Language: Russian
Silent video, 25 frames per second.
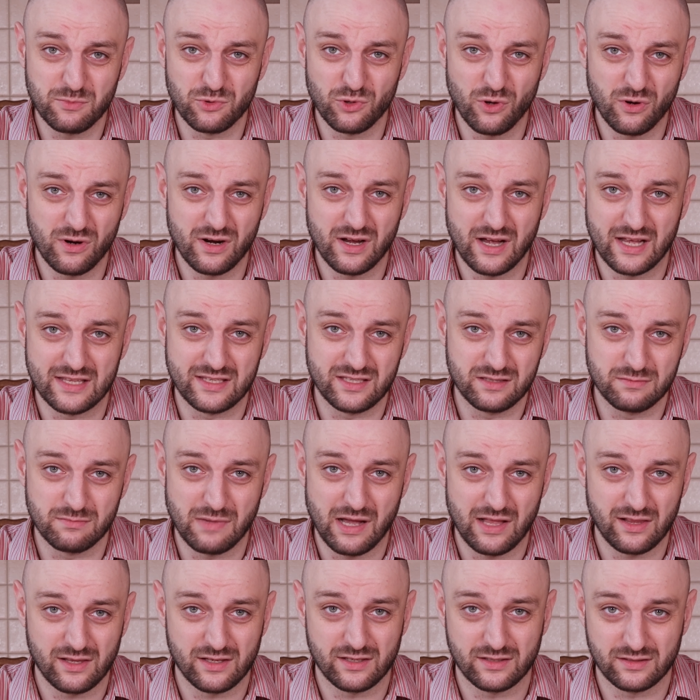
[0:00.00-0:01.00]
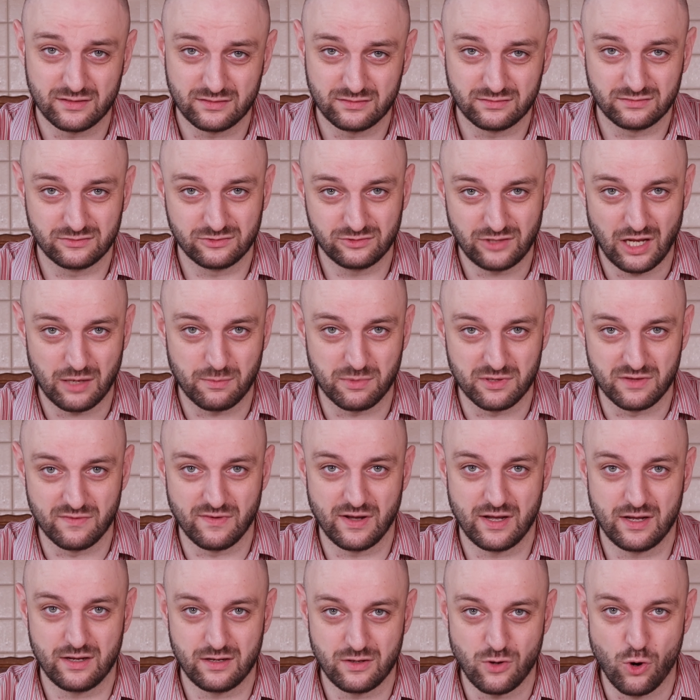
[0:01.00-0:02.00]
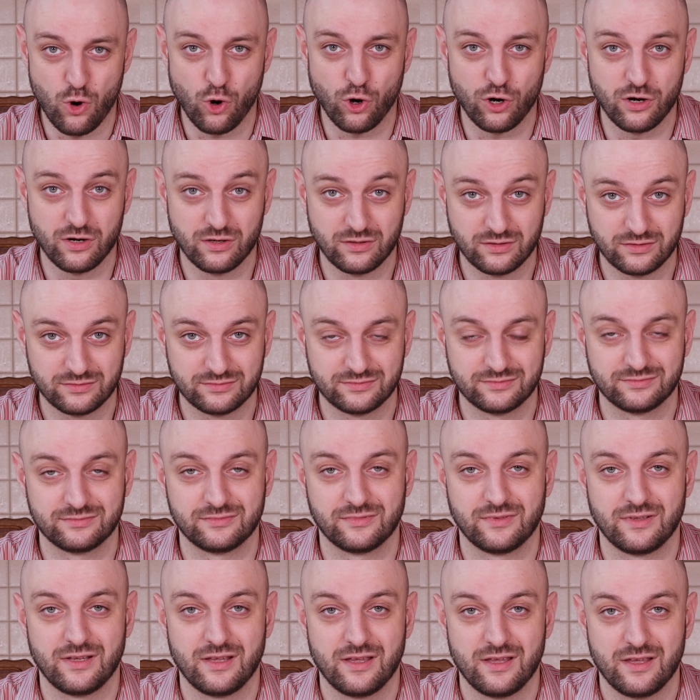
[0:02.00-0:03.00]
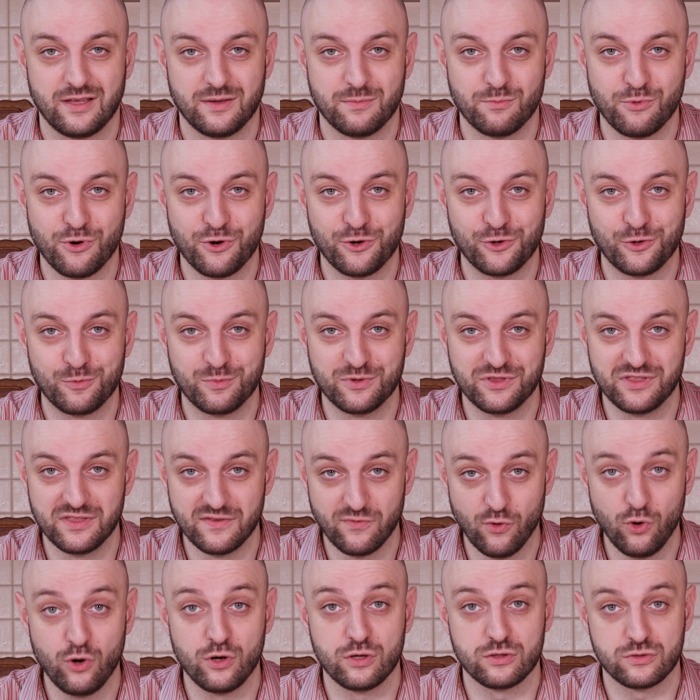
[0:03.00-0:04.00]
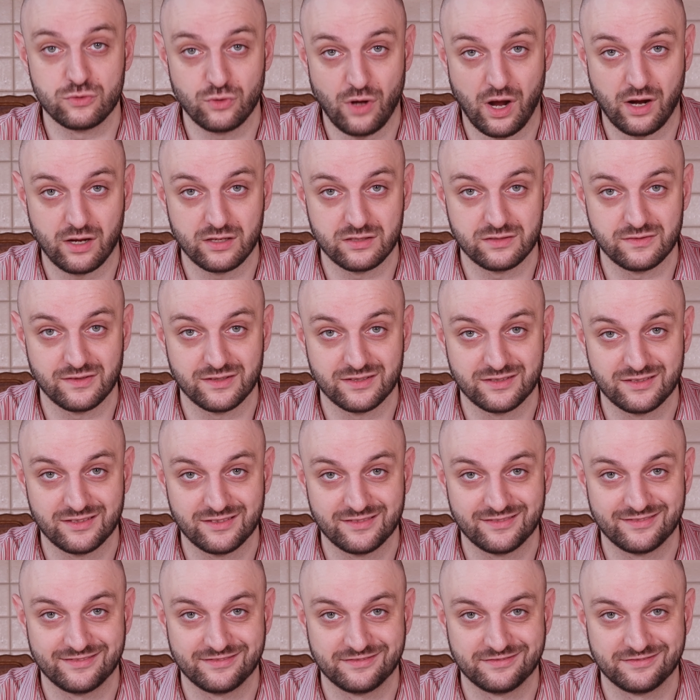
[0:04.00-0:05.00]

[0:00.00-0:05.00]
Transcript: Три много, один мало, ну, как бы два ок. Бог любит двоицу, как известно.